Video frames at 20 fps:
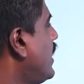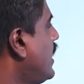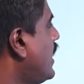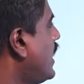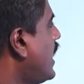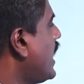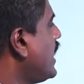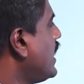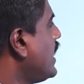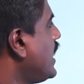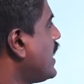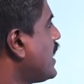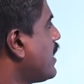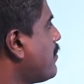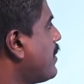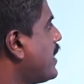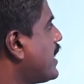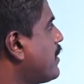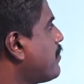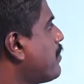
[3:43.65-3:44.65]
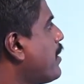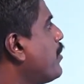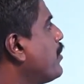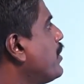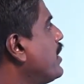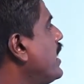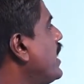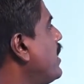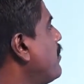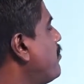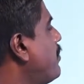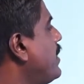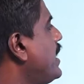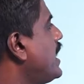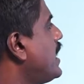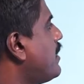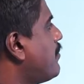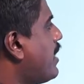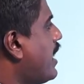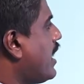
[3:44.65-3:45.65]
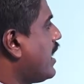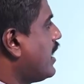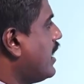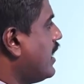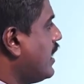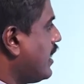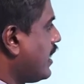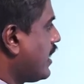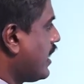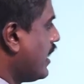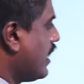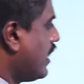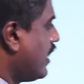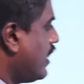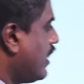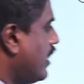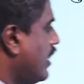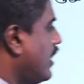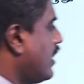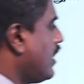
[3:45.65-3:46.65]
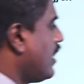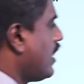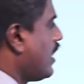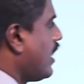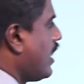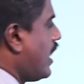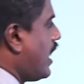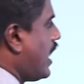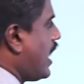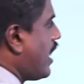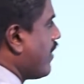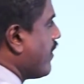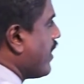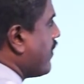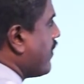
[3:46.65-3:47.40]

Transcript: நிறந்தீட்டப்பட்ட பகுதியை பின்னமாக எழுதுக அவை